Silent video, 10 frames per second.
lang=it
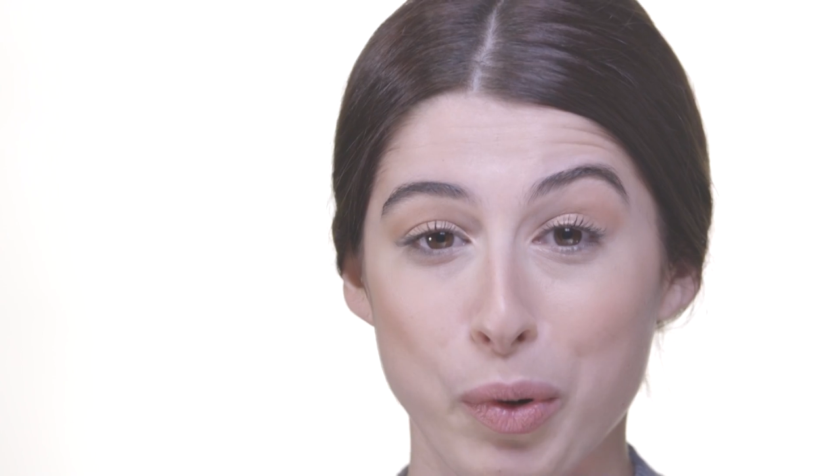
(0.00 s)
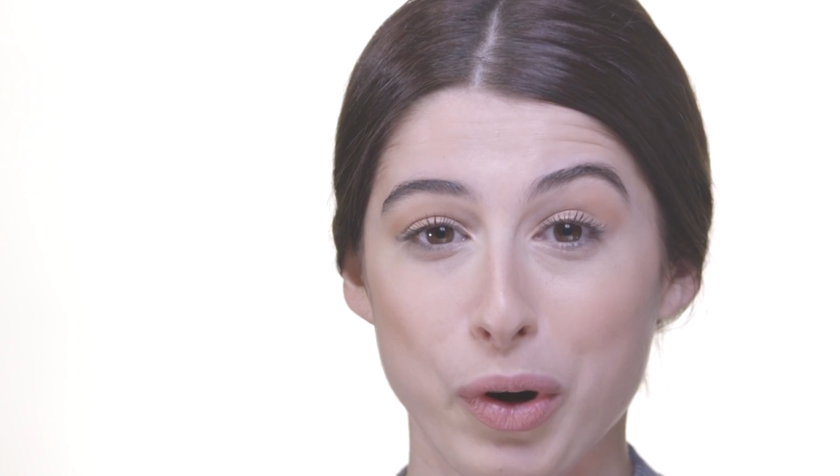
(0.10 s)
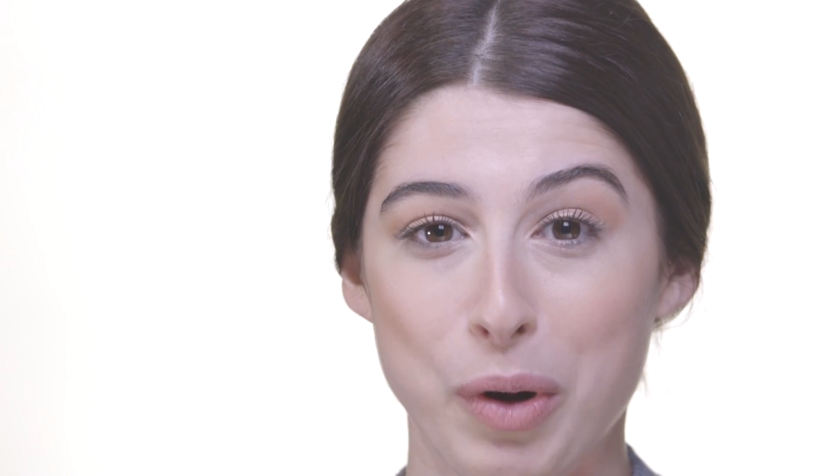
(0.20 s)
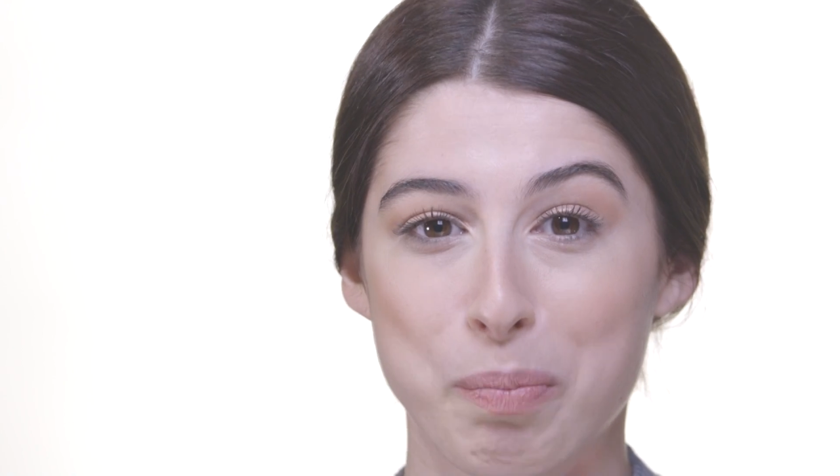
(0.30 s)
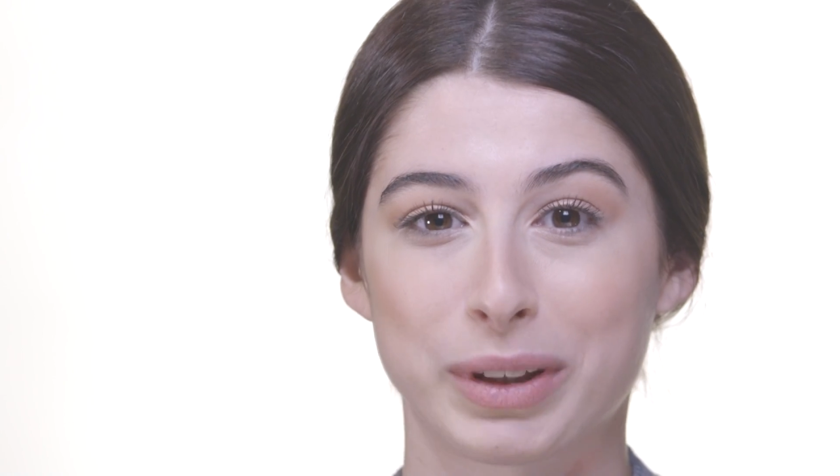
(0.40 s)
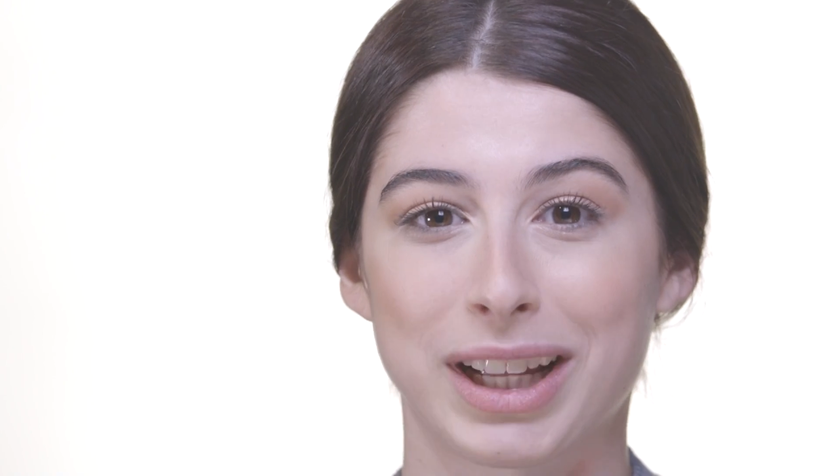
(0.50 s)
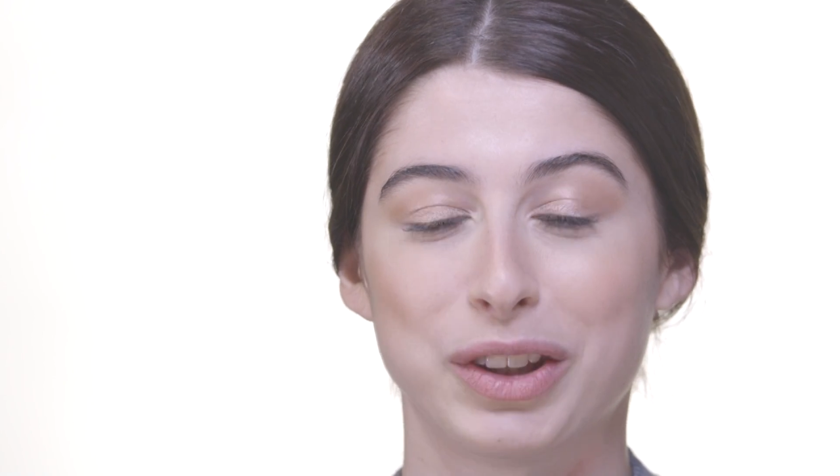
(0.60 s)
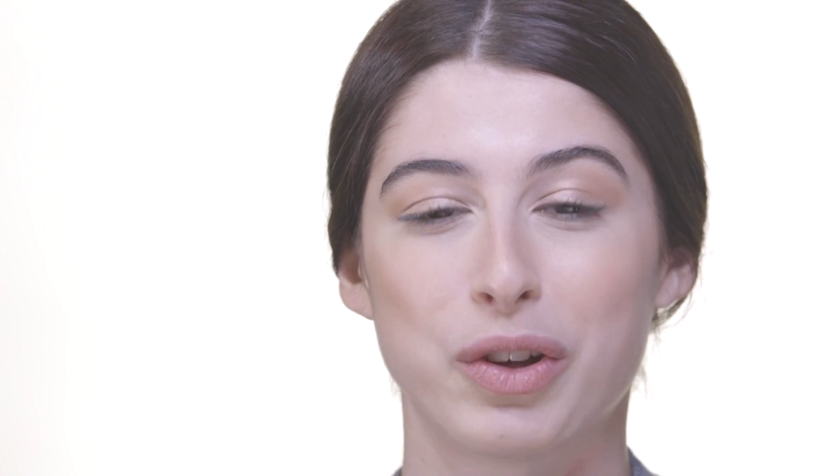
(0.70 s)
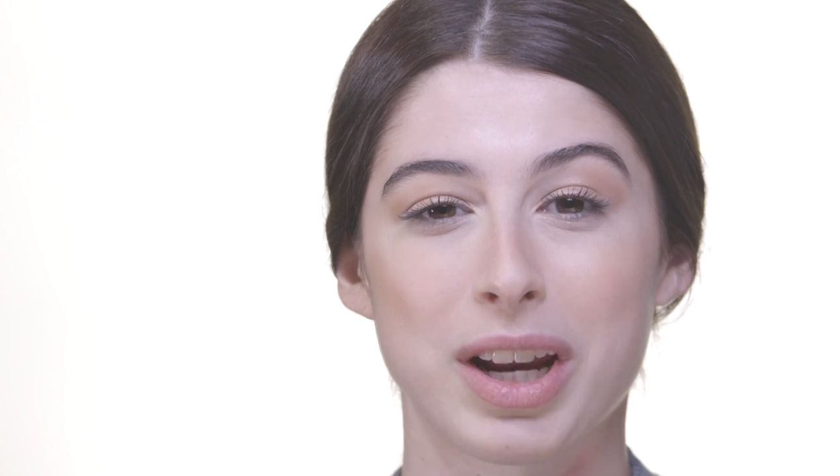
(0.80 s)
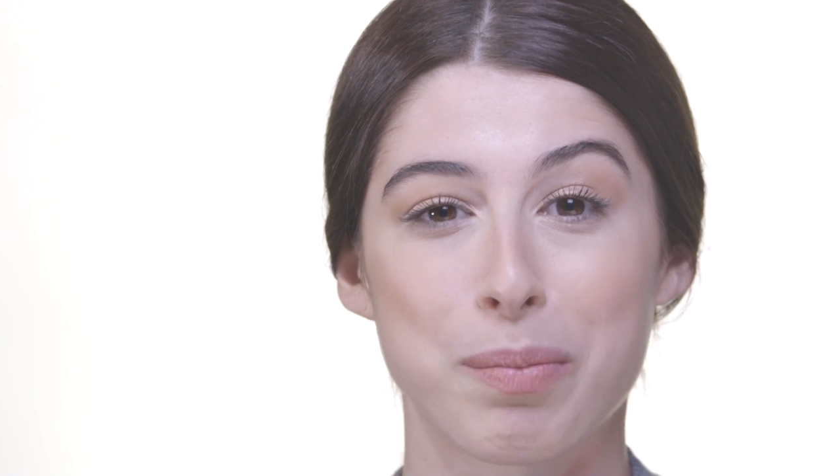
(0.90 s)
pur non non
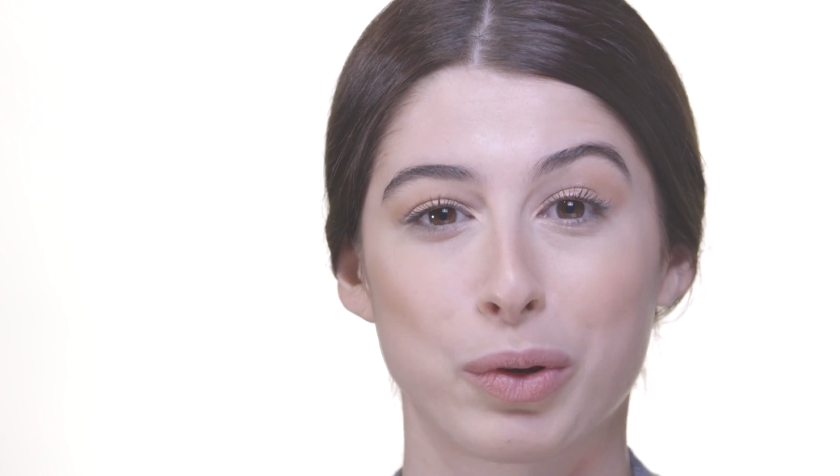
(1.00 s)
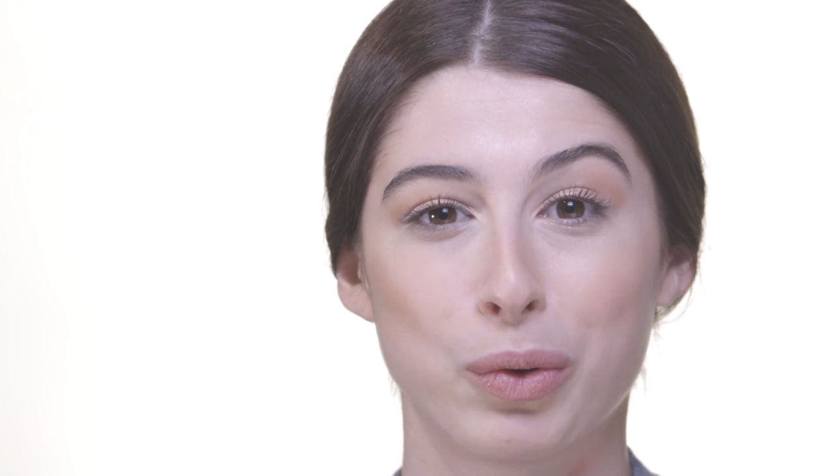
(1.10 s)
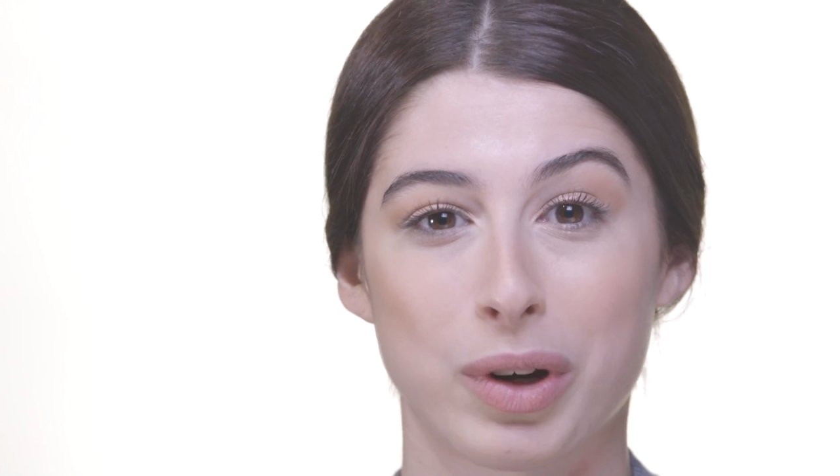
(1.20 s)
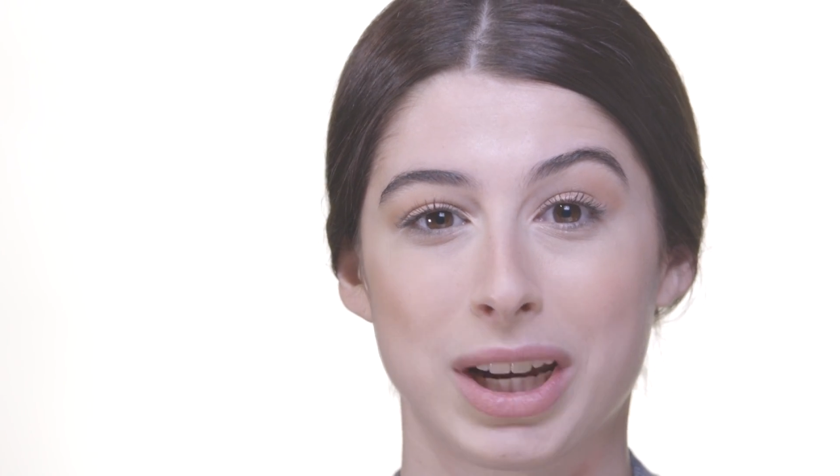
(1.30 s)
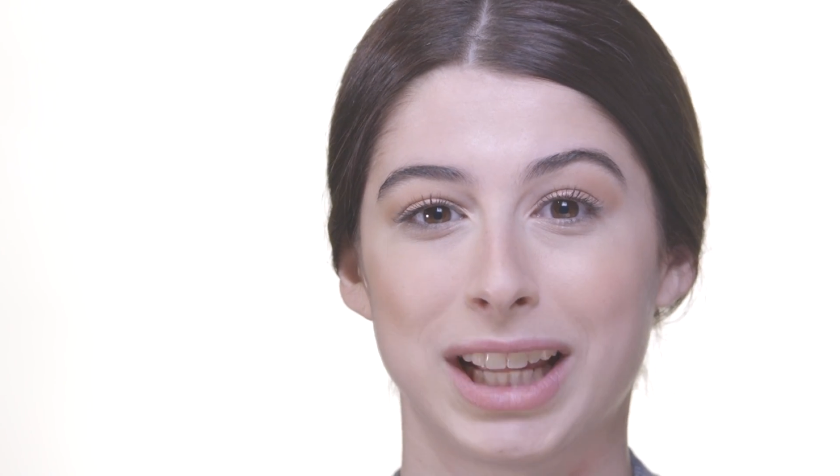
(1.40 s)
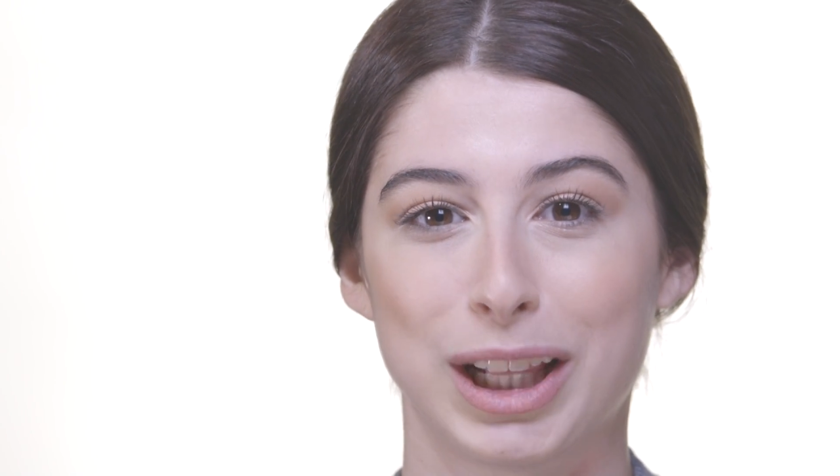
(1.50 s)
potendo riprodurne